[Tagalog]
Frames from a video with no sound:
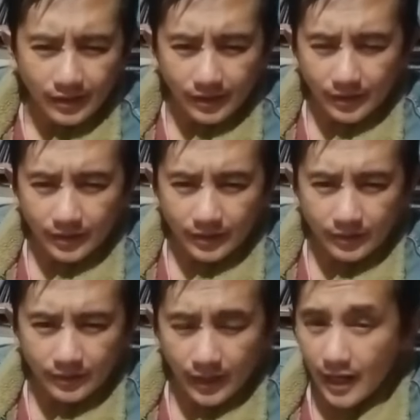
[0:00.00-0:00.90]

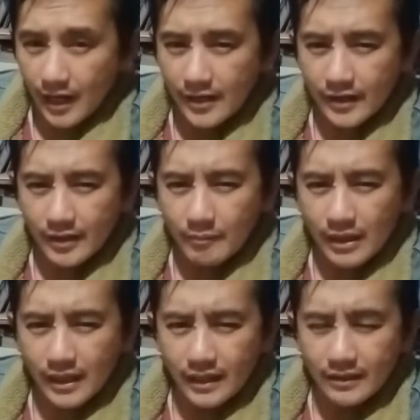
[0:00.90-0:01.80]
Uh, nalakada nga
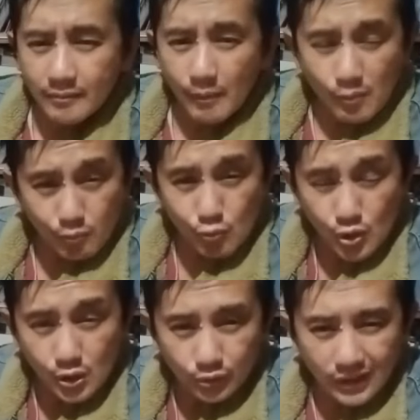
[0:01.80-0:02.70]
ma,
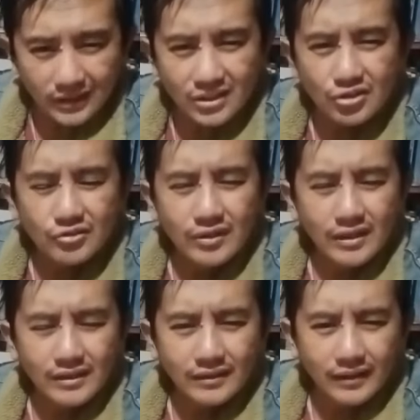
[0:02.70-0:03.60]
mapukaw ti atensyon
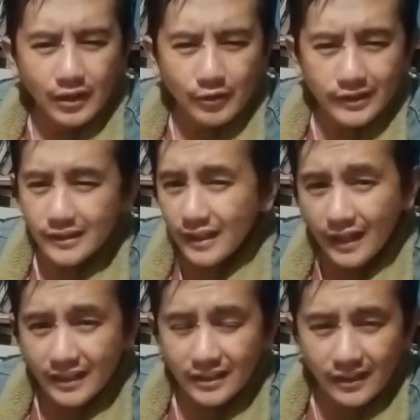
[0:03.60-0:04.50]
da, nga natin
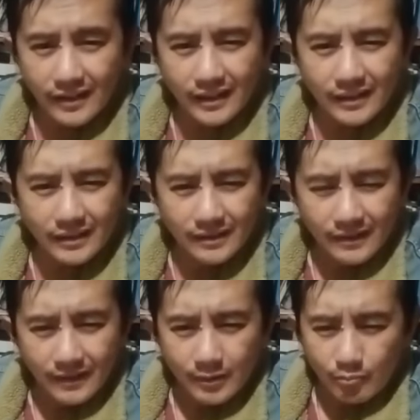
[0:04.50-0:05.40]
nakita da nga
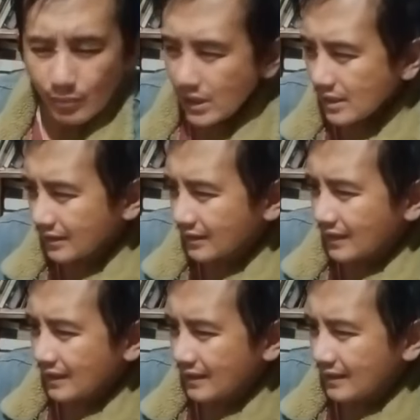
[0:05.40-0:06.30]
mayat
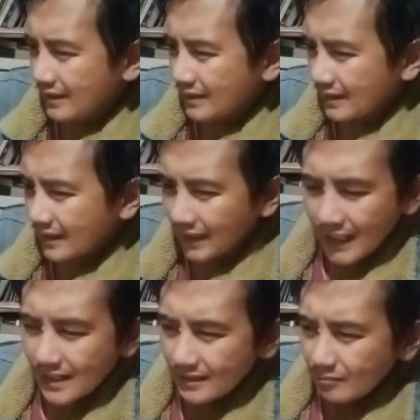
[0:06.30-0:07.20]
nga
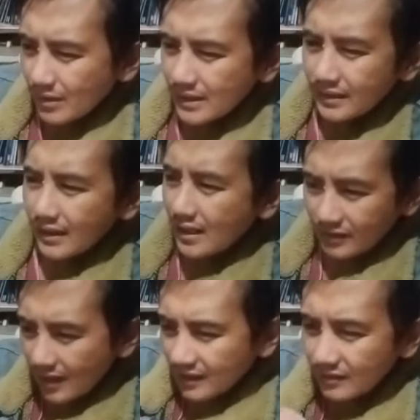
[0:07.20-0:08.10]
kitaan, mayat nga
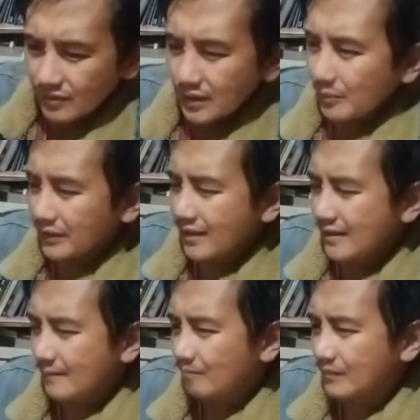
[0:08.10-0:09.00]
attractivity
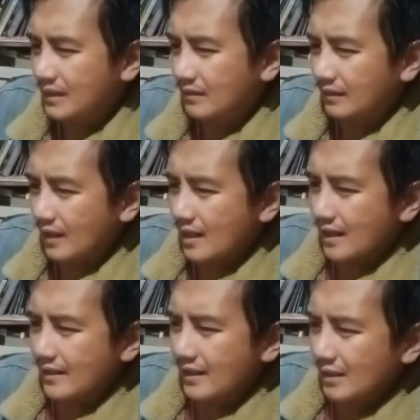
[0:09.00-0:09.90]
matadan
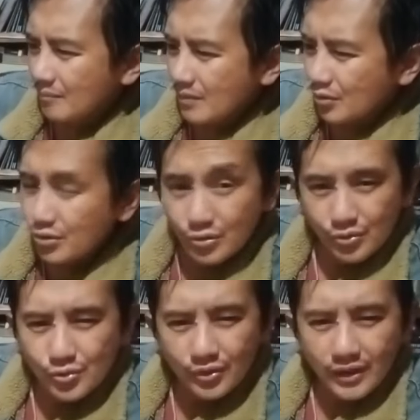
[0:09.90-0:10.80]
nalakad nga
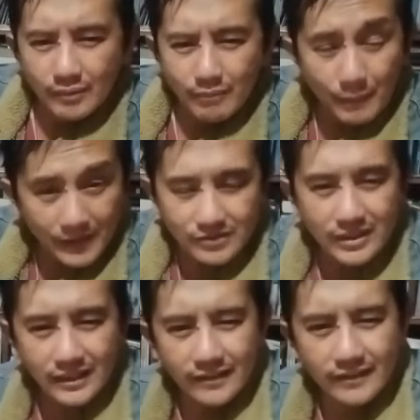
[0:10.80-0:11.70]
maguyuyuy nga
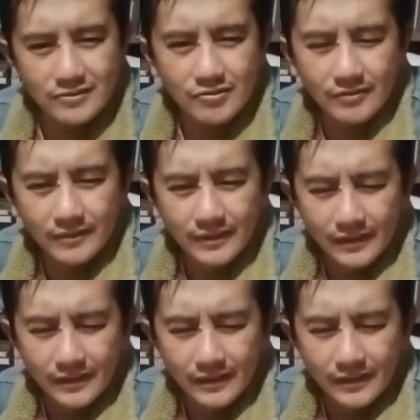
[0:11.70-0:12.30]
mapanijay nga direksyon